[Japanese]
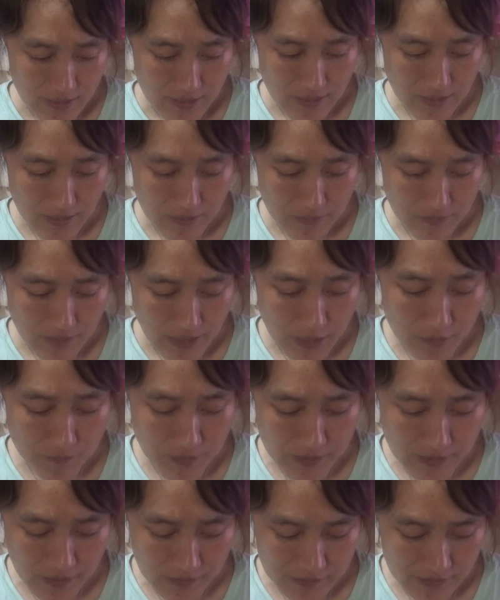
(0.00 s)
えー、
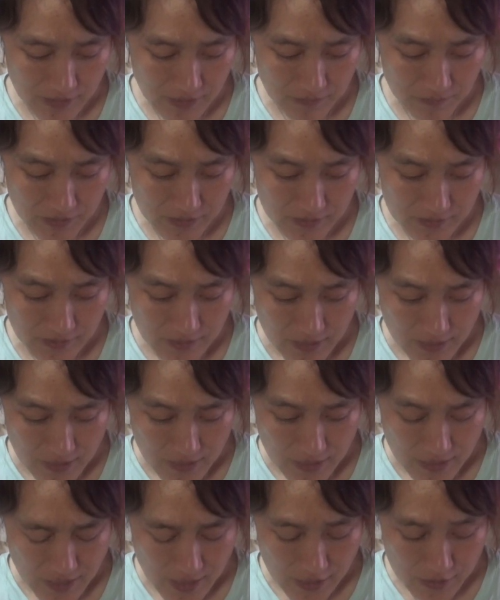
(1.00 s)
アルペンダルツがあります
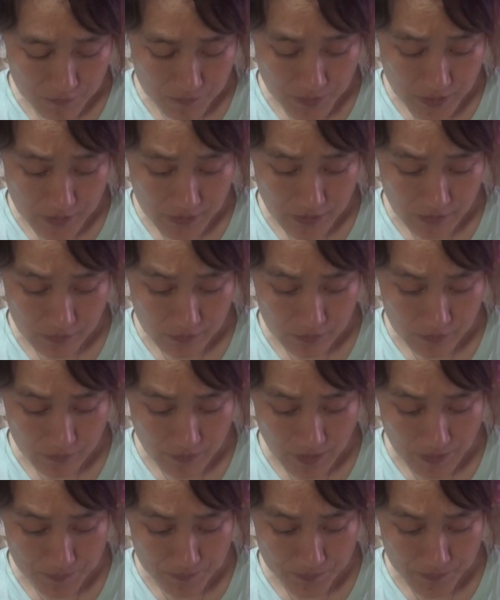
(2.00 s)
アルペンダルツ
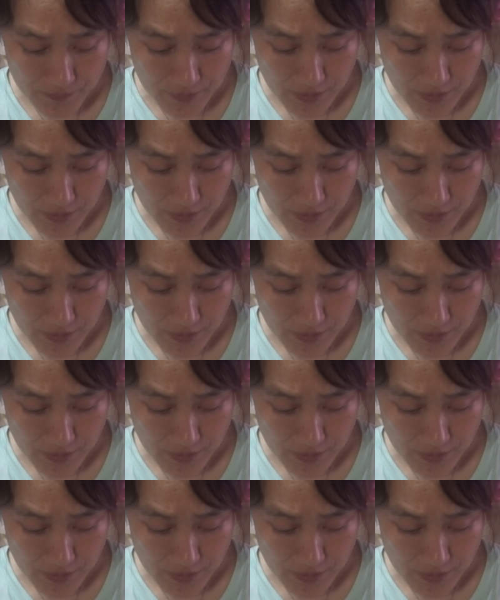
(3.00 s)
は